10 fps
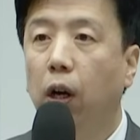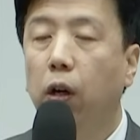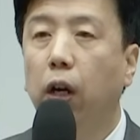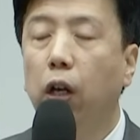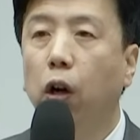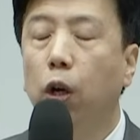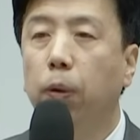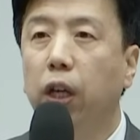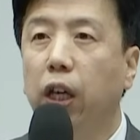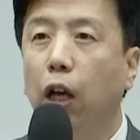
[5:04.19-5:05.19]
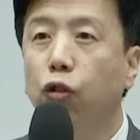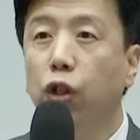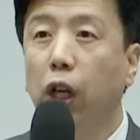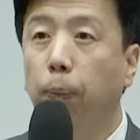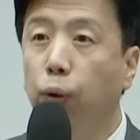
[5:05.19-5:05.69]
그러나 여러분이
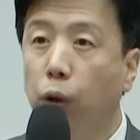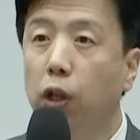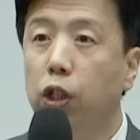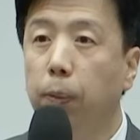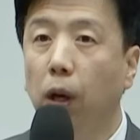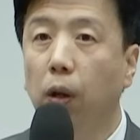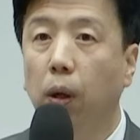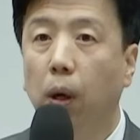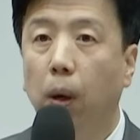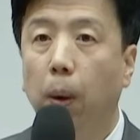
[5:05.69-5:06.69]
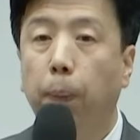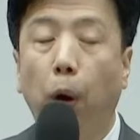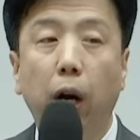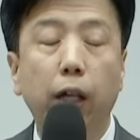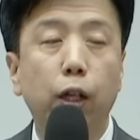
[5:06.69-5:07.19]
예수님께 붙어 있으면
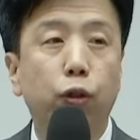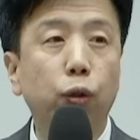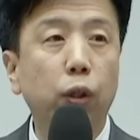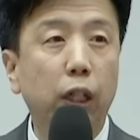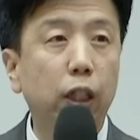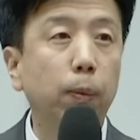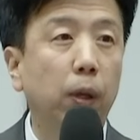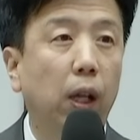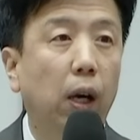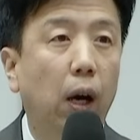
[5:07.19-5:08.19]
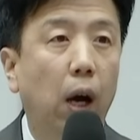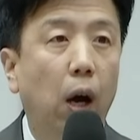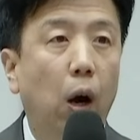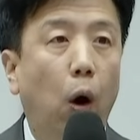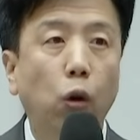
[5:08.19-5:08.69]
변화될 수 있습니다.
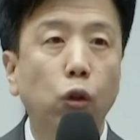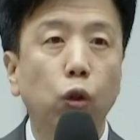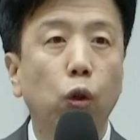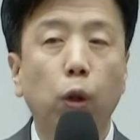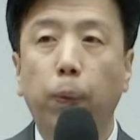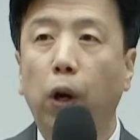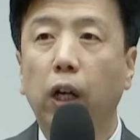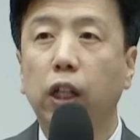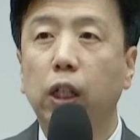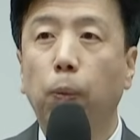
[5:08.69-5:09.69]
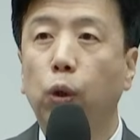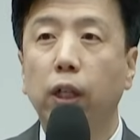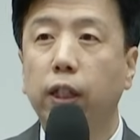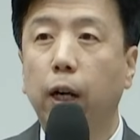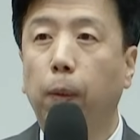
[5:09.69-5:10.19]
어느 누구도 변화되지
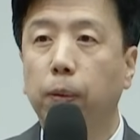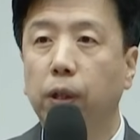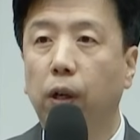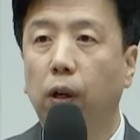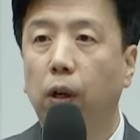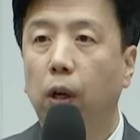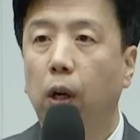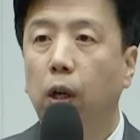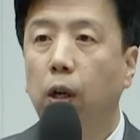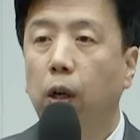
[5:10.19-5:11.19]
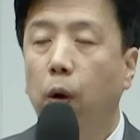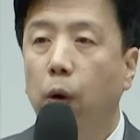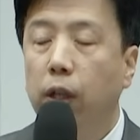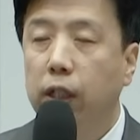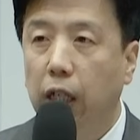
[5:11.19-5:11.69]
못할 사람 없어요.
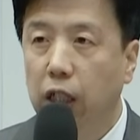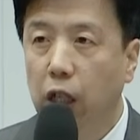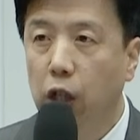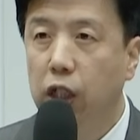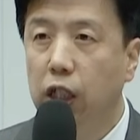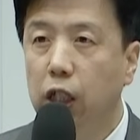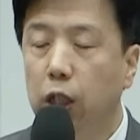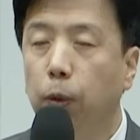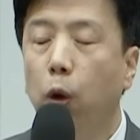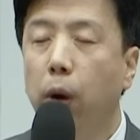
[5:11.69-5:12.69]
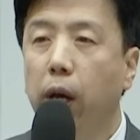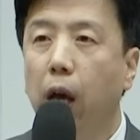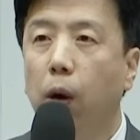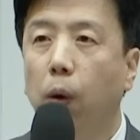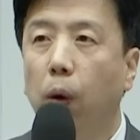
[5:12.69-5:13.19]
자신의 진심으로
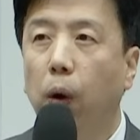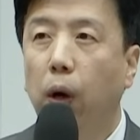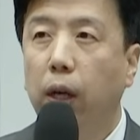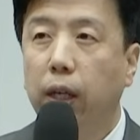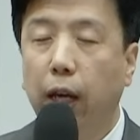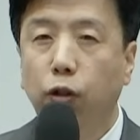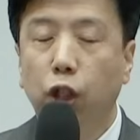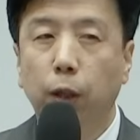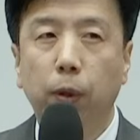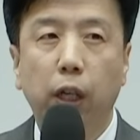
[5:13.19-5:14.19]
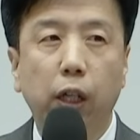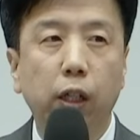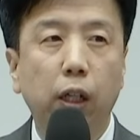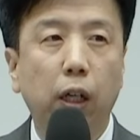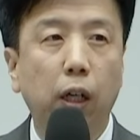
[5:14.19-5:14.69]
회개하고 예수님을
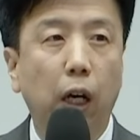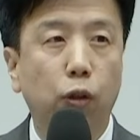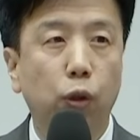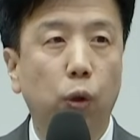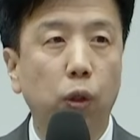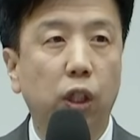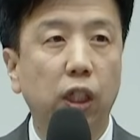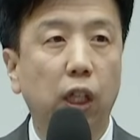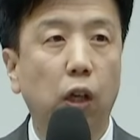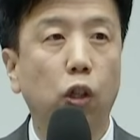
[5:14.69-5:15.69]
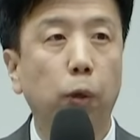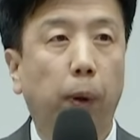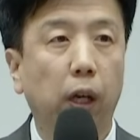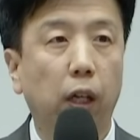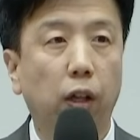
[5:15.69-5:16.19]
인간과 구조로 진짜
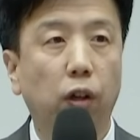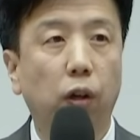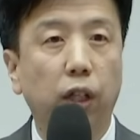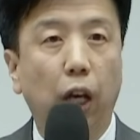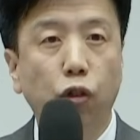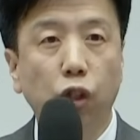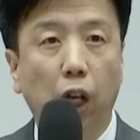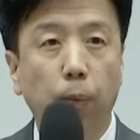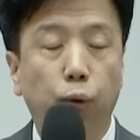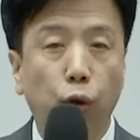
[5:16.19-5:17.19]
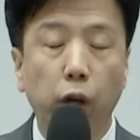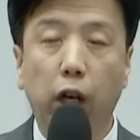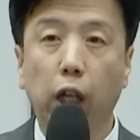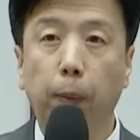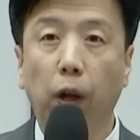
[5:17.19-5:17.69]
영접하게 돼서 예수님께 붙어
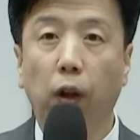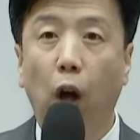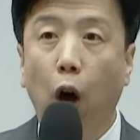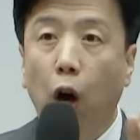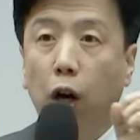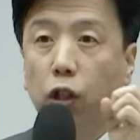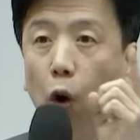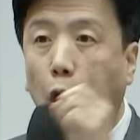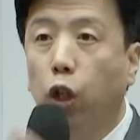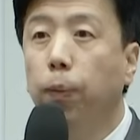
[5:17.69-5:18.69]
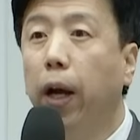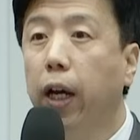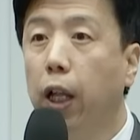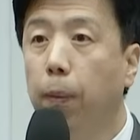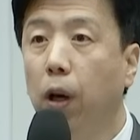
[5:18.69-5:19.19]
있게 되면 그래서
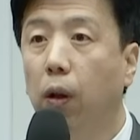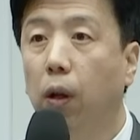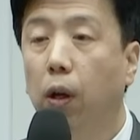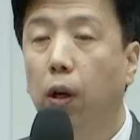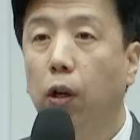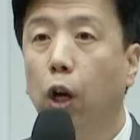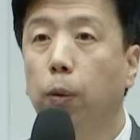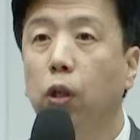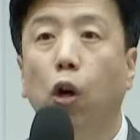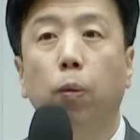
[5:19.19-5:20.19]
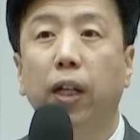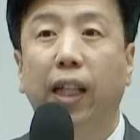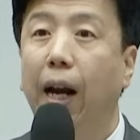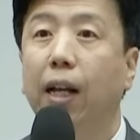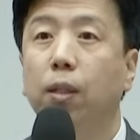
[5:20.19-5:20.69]
거듭나게 되면 여러분 여러분이
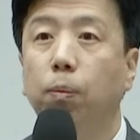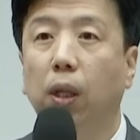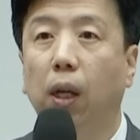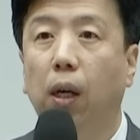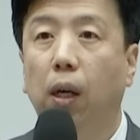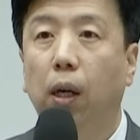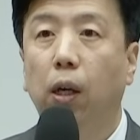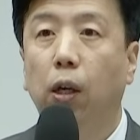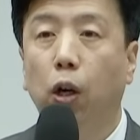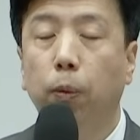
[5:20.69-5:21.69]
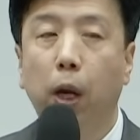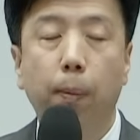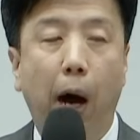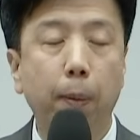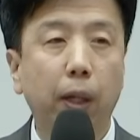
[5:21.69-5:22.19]
달라집니다. 여러분의
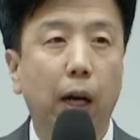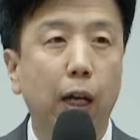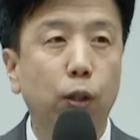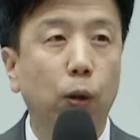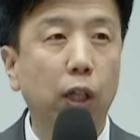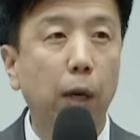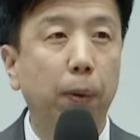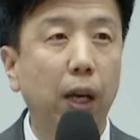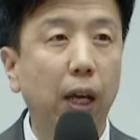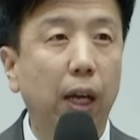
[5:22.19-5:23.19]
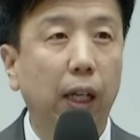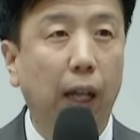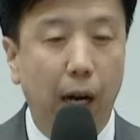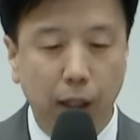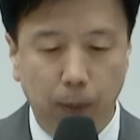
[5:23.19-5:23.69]
마음이 달라지고 삶이
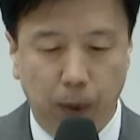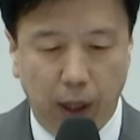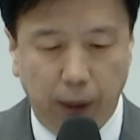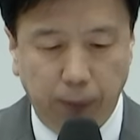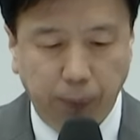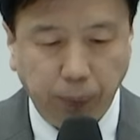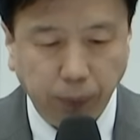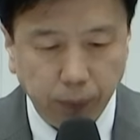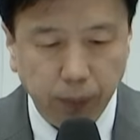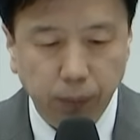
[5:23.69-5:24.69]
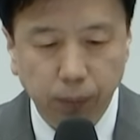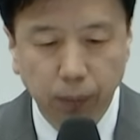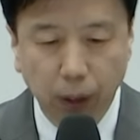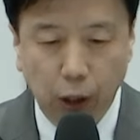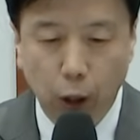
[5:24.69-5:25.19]
달라집니다.
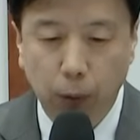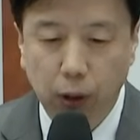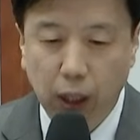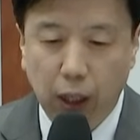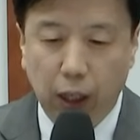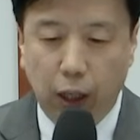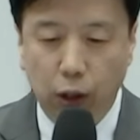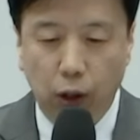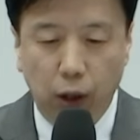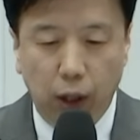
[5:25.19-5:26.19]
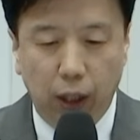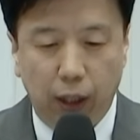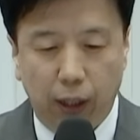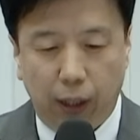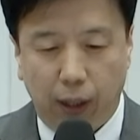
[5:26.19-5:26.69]
여러분 그래서
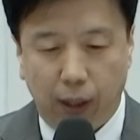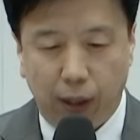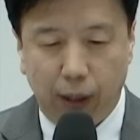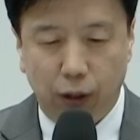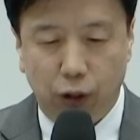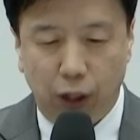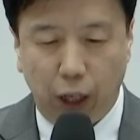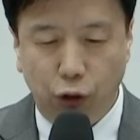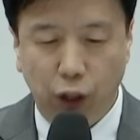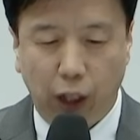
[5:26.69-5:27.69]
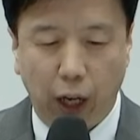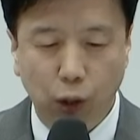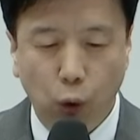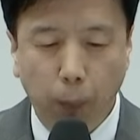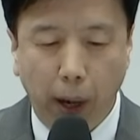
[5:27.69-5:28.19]
어, 예수님께
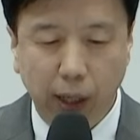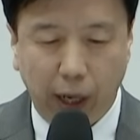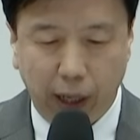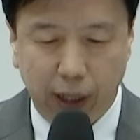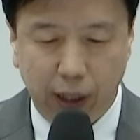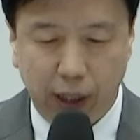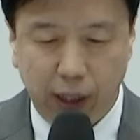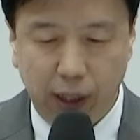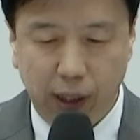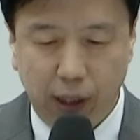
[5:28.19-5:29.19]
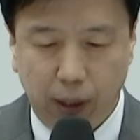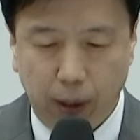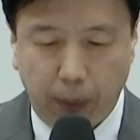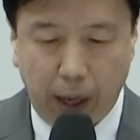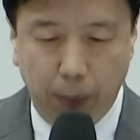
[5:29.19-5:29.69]
소망을 갖게 되시기를
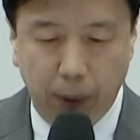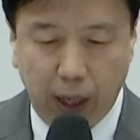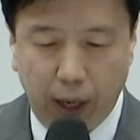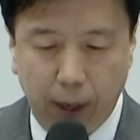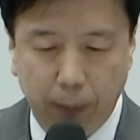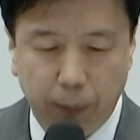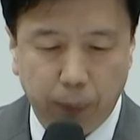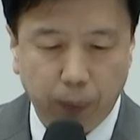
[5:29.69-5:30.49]
바랍니다.